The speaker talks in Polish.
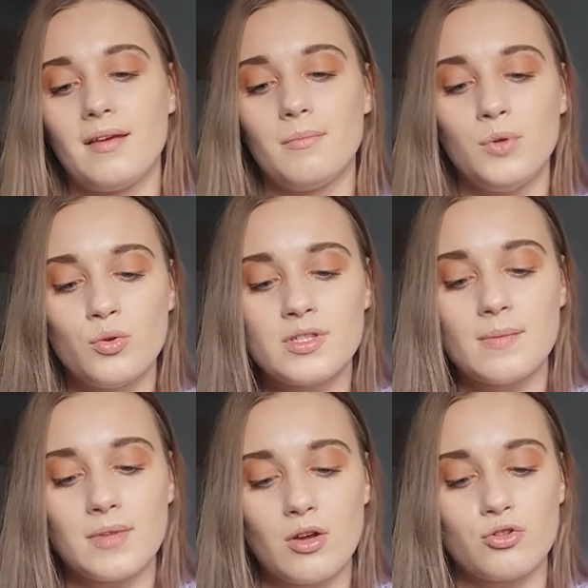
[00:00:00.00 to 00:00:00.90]

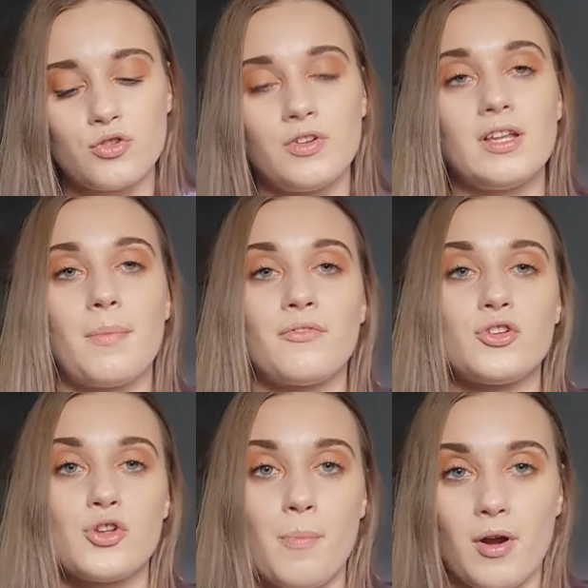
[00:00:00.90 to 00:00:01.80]
Minusem tej odżywki na pewno
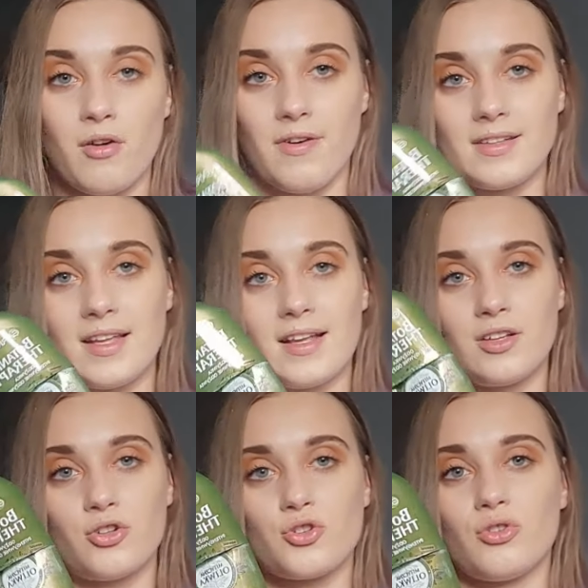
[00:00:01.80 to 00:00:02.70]
jest opakowanie,
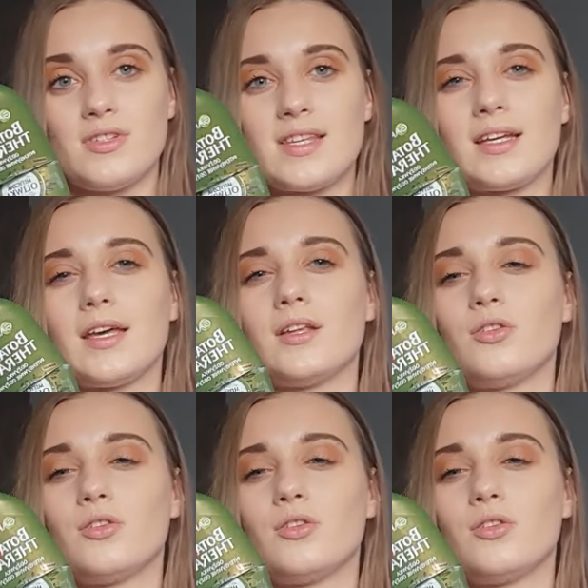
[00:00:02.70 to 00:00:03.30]
dlatego że ono jest takie